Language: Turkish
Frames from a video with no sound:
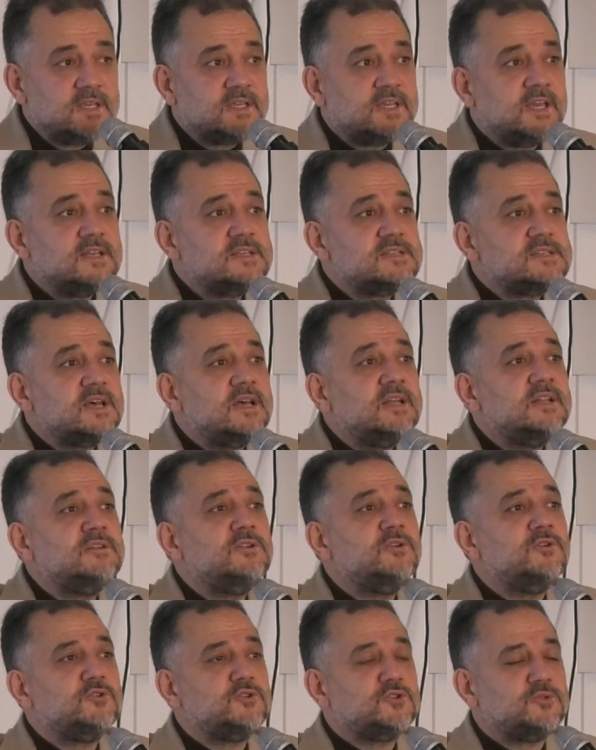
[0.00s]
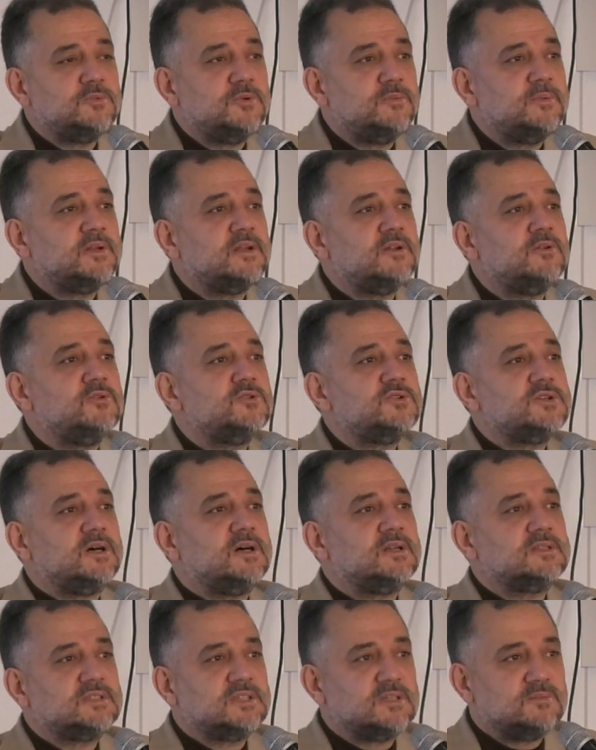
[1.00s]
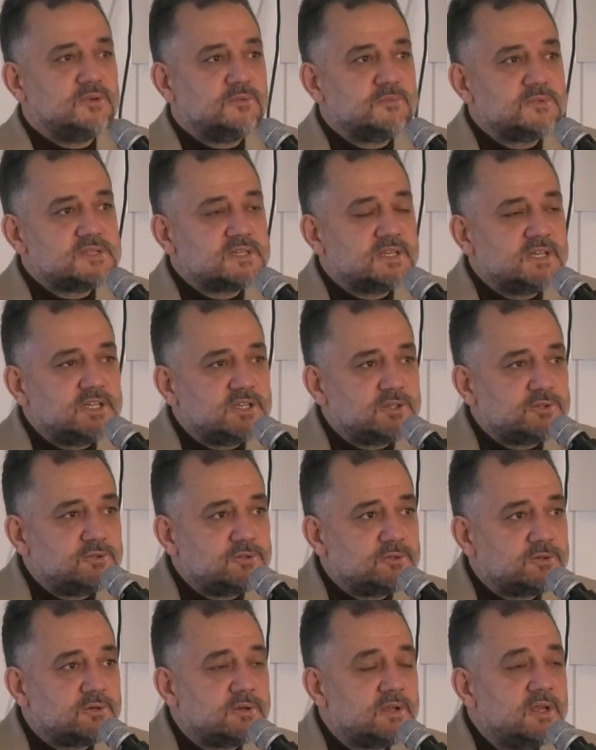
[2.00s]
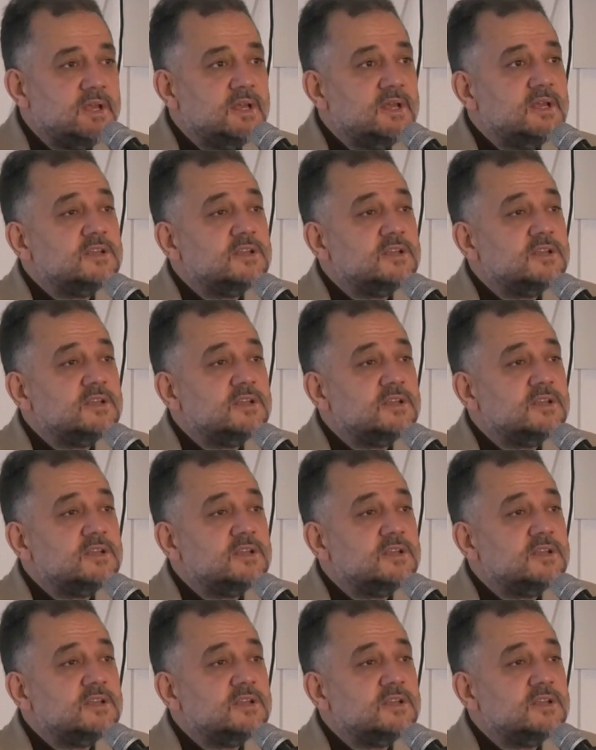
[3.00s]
Kentsel dönüşümü bir an önce arttırmamız gerekiyor.